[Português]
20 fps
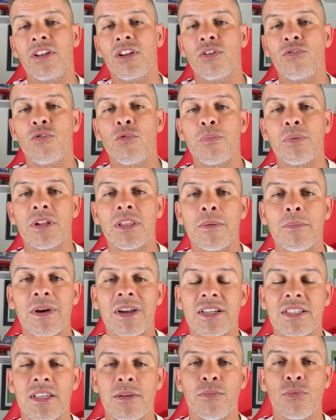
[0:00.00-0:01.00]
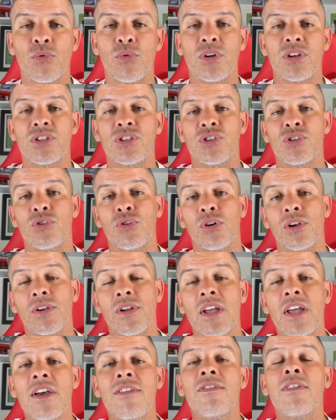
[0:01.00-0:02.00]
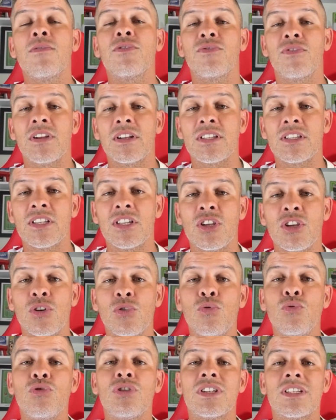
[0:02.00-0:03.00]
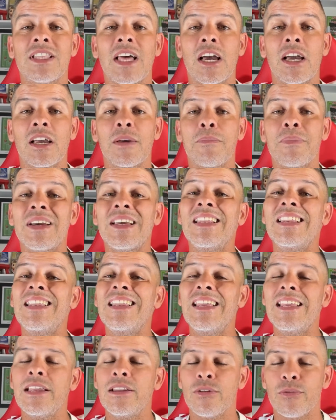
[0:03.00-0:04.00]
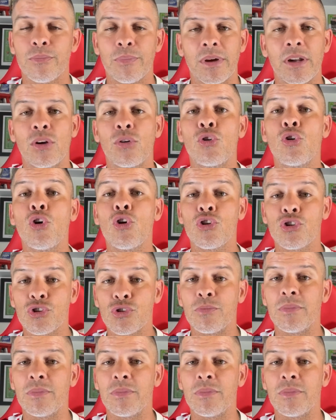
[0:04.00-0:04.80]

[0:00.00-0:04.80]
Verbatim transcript: não vou perder mais tempo com este senhor. Vamos ver sim o destaque pequenino para o nosso